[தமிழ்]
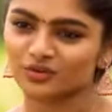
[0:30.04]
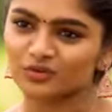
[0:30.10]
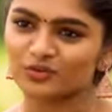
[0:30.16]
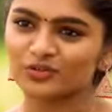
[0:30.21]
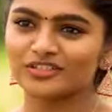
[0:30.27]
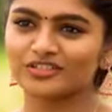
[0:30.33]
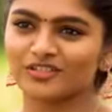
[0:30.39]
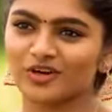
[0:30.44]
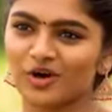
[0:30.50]

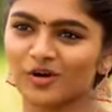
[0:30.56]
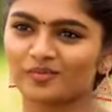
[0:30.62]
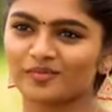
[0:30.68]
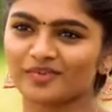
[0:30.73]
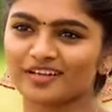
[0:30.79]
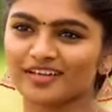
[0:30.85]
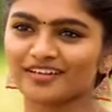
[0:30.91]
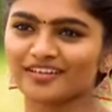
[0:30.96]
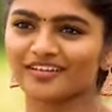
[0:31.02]
ஸ்கூல்
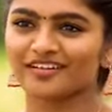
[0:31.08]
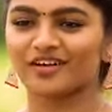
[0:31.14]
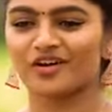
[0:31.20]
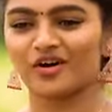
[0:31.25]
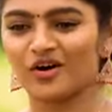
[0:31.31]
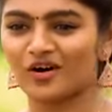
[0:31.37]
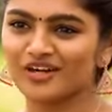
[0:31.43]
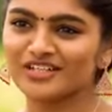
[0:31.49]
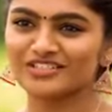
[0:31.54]
டாப்பர்
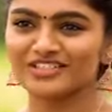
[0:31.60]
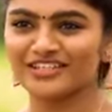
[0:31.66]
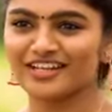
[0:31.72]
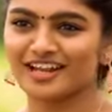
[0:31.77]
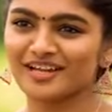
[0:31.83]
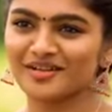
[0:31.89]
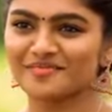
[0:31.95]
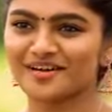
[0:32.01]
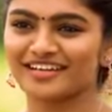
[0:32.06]
காலேஜ்ல
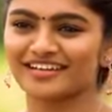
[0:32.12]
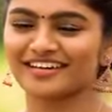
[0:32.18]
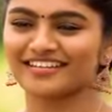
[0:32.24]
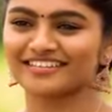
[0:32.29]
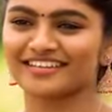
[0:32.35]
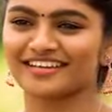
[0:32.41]
நல்ல மார்க்